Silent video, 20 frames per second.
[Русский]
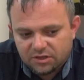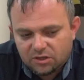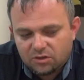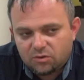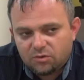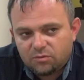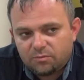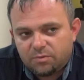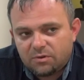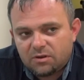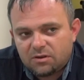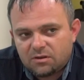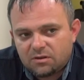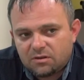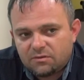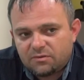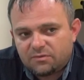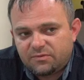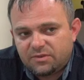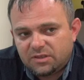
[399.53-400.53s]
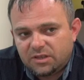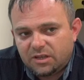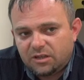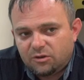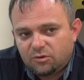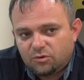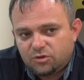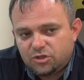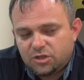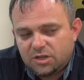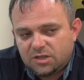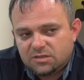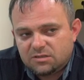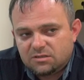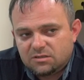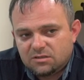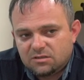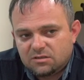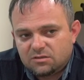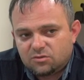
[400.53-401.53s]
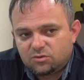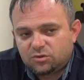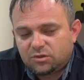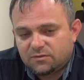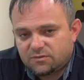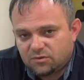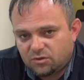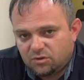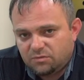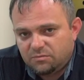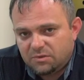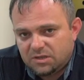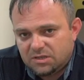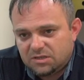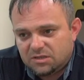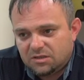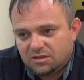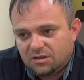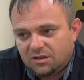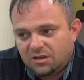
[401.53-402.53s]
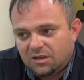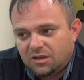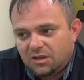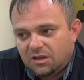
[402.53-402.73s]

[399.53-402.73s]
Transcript: вторую э, финальную часть «Шутовской мести»,